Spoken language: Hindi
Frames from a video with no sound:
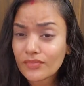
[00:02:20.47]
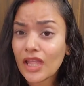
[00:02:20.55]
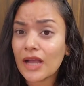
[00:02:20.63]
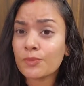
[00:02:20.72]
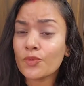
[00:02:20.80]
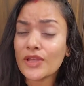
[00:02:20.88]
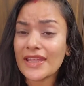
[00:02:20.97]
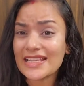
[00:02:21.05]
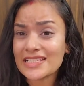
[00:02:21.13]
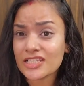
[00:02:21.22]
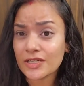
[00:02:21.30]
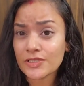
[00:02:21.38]
आपको
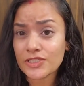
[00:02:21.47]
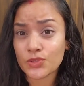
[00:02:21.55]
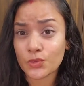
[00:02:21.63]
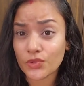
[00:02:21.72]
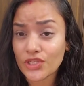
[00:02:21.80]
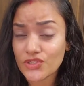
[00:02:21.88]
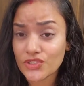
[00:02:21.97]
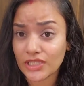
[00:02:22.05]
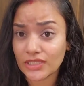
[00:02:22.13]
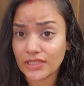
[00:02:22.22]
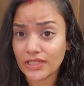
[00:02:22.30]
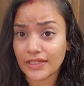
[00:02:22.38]
एक्स्ट्रा स्टोरेज दे
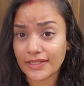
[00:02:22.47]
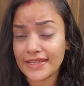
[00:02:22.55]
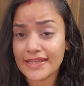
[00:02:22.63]
दिया है